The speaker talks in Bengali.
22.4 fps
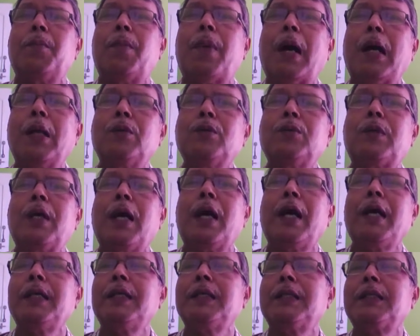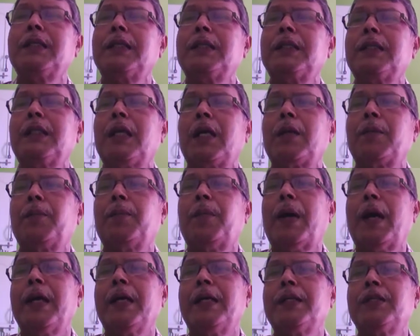বালুকায় তার
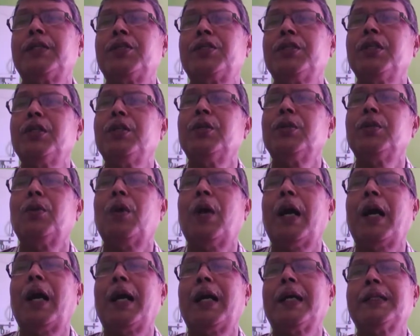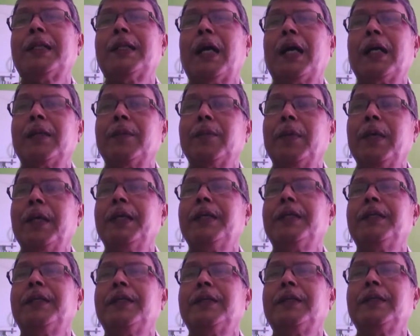পায়ের চিহ্ন আঁকা
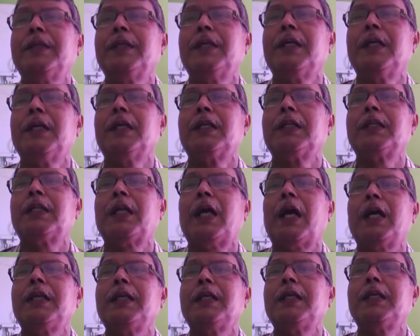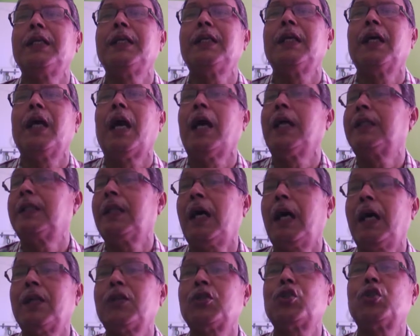থাকবেই তাই
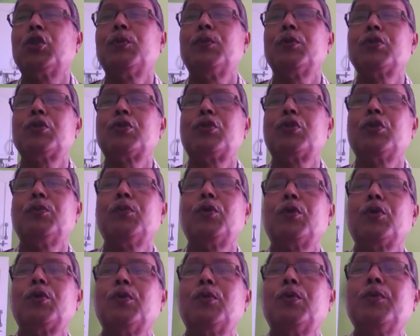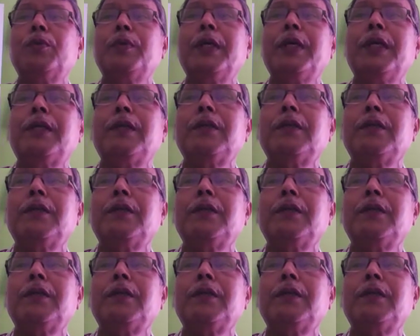তার সমস্ত মরুভূমির